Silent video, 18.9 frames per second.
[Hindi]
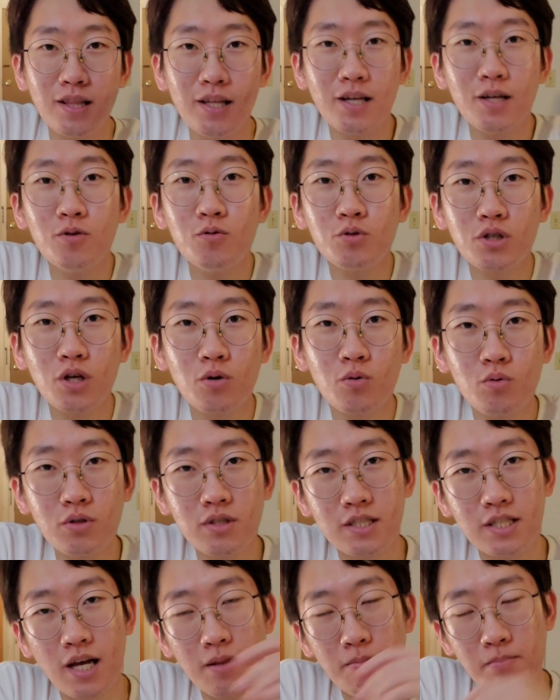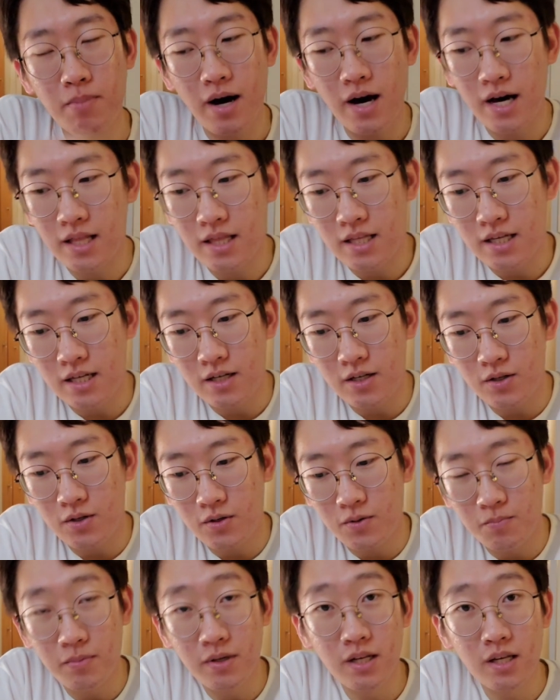लेकिन उसके कुछ साल बाद
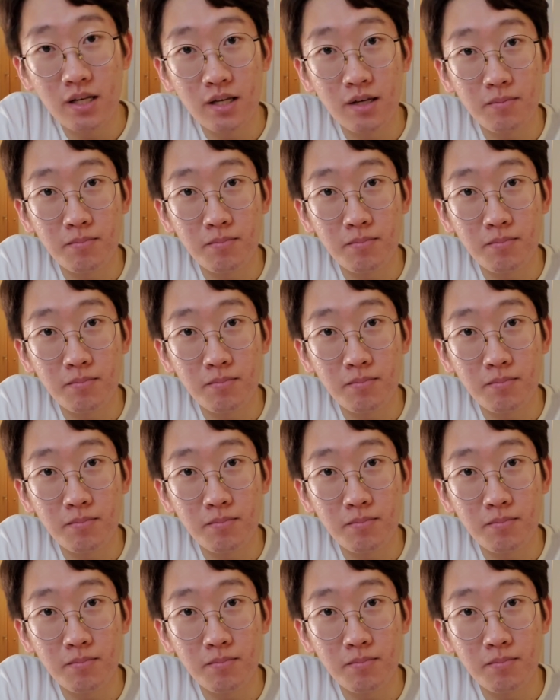मेरी